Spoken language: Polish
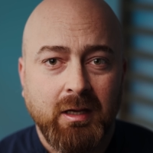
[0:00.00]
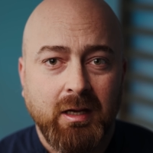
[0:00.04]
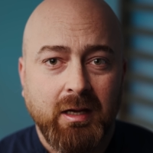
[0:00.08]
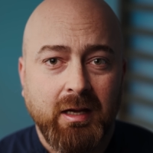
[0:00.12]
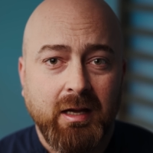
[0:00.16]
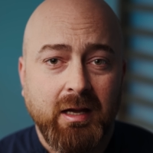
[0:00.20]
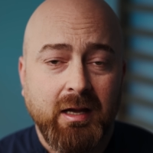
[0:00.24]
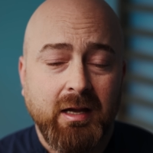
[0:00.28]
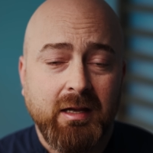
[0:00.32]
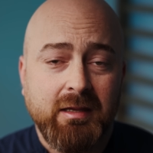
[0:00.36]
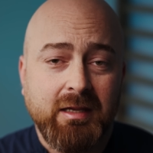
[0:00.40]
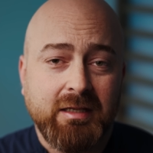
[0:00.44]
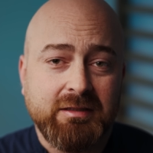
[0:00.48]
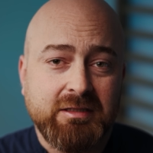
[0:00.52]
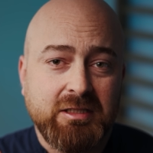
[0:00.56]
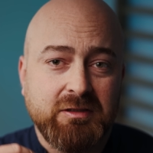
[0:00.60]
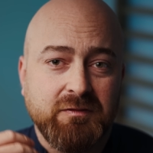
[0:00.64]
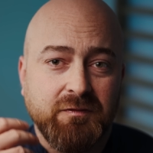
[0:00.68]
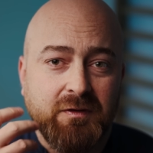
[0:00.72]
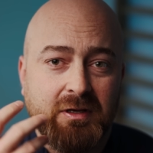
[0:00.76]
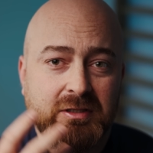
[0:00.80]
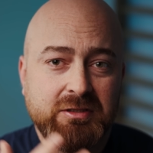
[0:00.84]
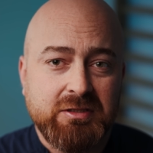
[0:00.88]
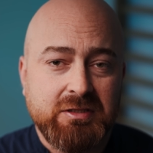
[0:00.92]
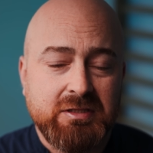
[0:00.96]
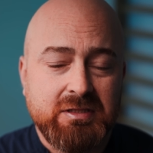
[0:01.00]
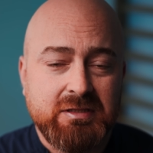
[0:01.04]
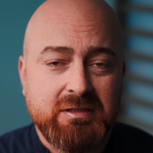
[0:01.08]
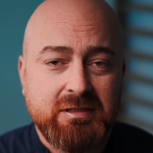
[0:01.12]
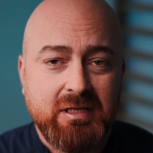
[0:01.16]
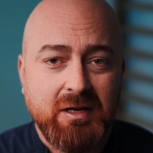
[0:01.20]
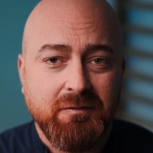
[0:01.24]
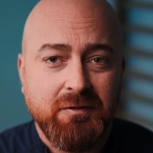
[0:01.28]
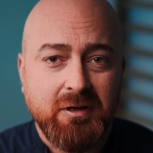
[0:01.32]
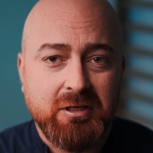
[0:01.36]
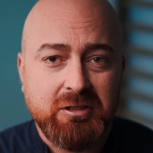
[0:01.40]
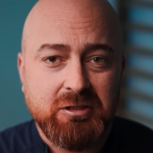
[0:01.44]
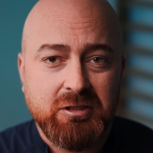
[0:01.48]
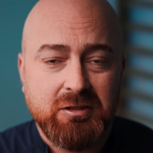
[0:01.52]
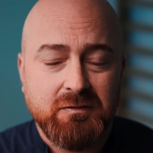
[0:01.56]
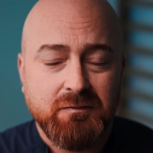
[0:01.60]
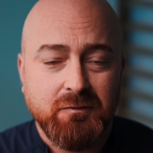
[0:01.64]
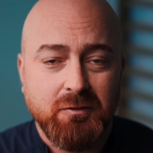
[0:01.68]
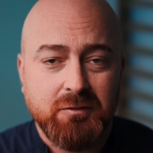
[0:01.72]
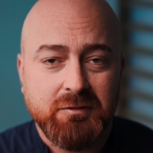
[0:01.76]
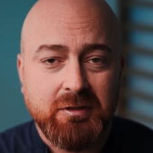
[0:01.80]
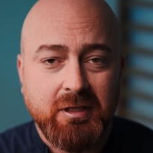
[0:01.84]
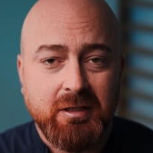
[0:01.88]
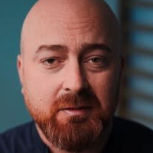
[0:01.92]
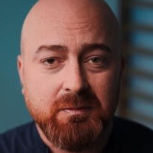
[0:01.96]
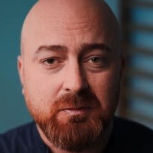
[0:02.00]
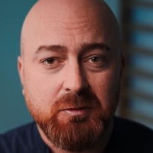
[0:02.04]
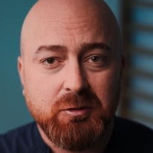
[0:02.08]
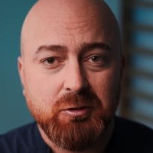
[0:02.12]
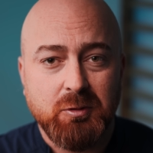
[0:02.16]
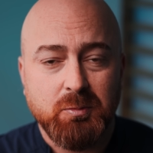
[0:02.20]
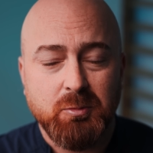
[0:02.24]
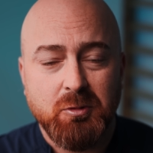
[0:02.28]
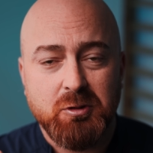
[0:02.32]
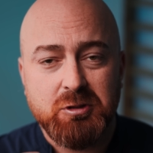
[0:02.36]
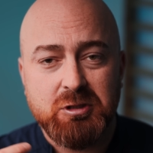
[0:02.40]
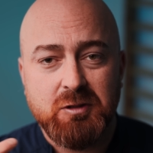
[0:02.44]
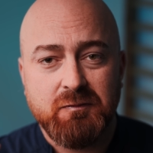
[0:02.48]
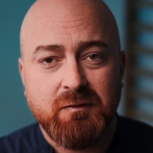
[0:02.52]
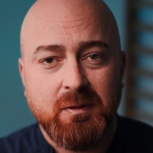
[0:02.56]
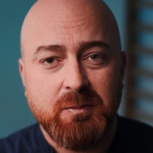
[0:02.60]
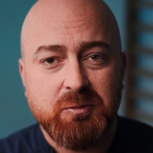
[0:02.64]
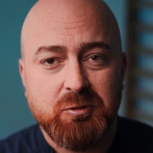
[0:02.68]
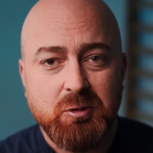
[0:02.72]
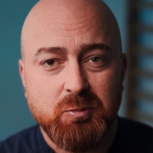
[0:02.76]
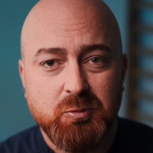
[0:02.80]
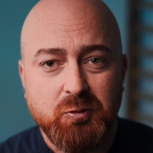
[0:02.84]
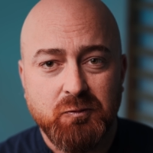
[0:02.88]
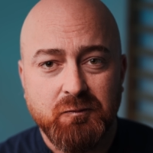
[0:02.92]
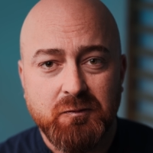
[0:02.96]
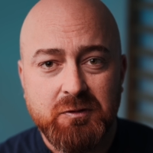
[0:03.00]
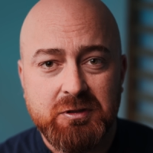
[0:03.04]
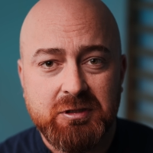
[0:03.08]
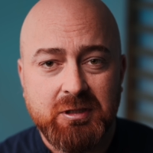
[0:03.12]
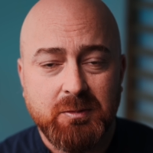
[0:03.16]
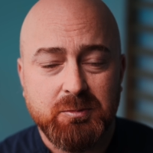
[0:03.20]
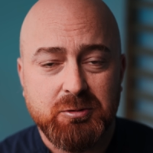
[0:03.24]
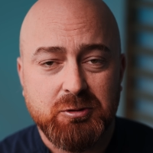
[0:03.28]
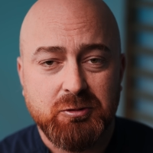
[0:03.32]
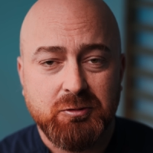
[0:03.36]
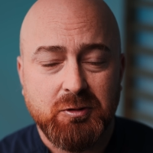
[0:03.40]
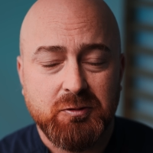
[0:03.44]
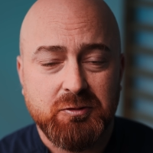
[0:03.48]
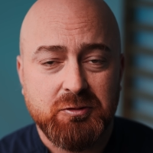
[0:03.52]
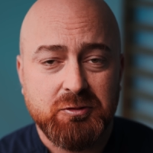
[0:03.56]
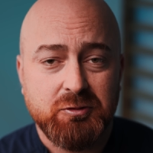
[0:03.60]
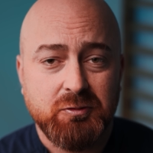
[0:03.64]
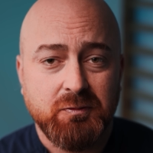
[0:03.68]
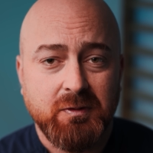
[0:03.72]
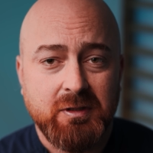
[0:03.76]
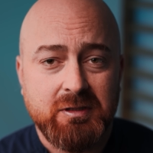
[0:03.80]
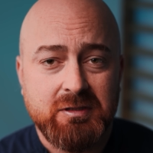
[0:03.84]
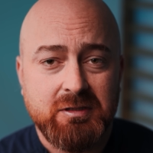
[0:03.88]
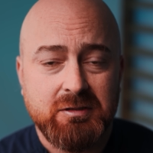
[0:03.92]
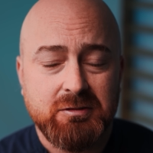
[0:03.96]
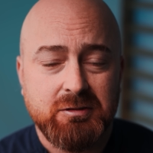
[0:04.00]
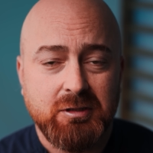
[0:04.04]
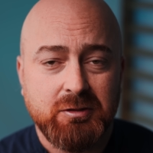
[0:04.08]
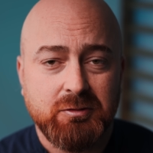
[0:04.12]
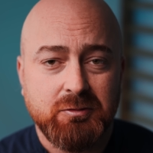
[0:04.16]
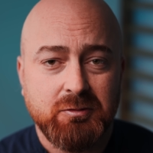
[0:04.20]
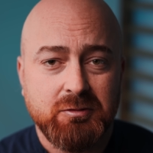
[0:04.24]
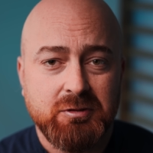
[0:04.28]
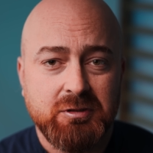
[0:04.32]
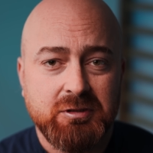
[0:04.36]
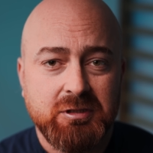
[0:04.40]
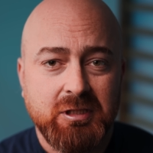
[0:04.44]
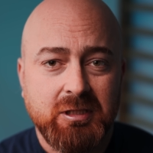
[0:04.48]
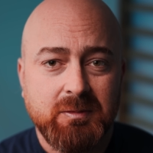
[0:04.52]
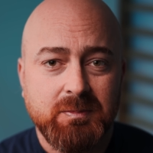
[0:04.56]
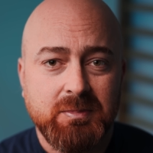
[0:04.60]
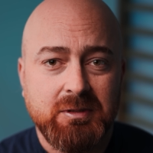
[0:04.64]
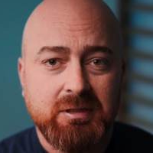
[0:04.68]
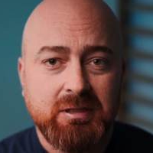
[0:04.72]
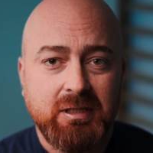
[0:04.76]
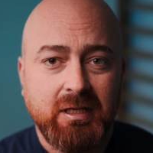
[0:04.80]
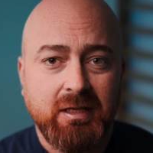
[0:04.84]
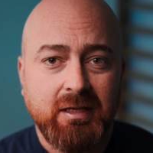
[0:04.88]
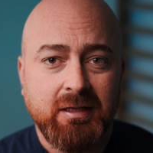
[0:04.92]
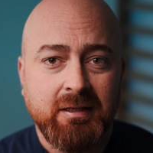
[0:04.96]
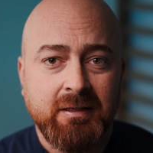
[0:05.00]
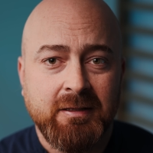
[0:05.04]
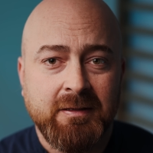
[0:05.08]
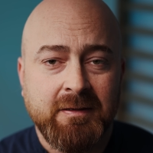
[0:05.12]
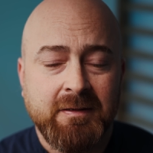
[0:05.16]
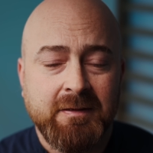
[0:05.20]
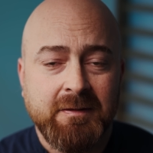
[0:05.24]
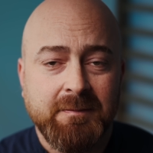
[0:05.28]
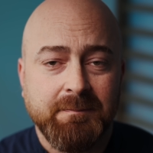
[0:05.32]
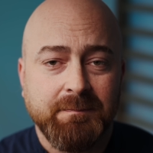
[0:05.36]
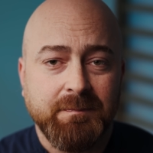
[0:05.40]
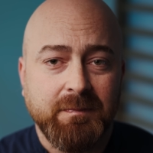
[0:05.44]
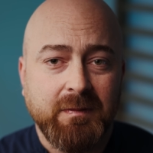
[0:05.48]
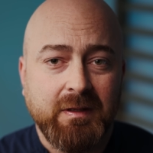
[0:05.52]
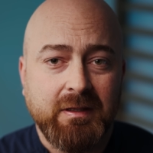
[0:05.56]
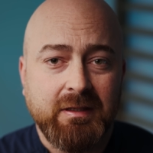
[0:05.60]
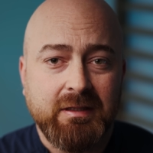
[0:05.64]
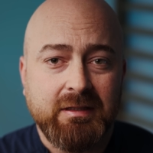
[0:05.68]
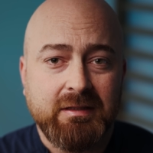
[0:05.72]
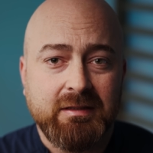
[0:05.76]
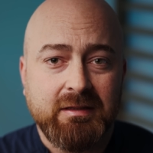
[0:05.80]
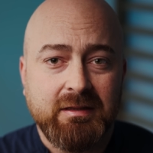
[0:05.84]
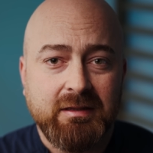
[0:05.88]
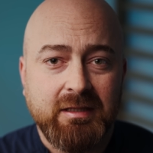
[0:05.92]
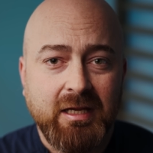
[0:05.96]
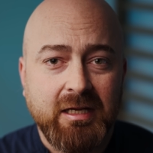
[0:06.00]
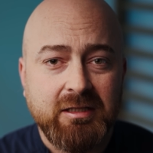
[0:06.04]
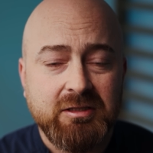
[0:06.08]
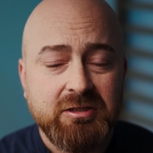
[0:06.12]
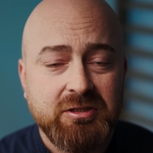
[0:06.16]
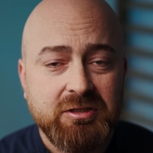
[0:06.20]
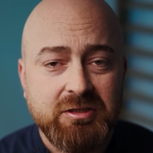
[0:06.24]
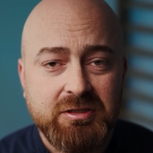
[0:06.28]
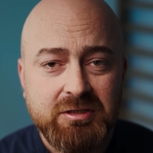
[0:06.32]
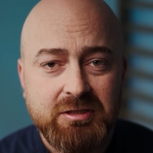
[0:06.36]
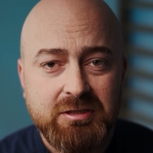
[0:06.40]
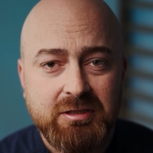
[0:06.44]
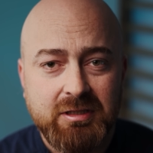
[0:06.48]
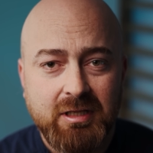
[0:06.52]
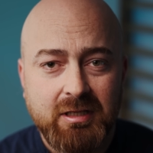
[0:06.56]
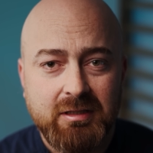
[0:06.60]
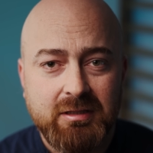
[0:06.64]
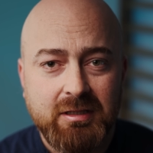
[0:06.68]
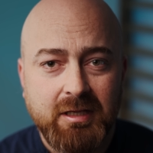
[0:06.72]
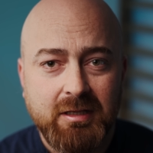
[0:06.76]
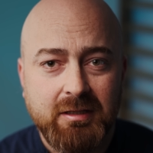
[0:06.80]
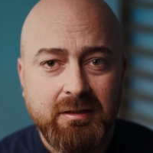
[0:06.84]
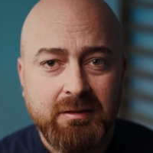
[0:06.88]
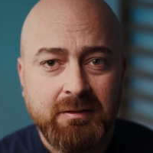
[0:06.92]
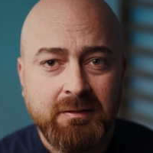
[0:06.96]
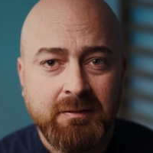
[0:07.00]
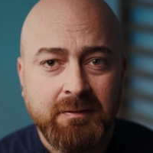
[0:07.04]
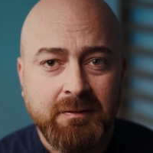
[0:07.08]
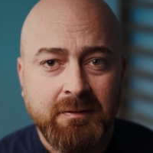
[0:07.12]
a jak ta twarz jest cała czerwona, to może Wam to mówić na przykład w sytuacji, że ktoś cierpi na e, naciśnienie,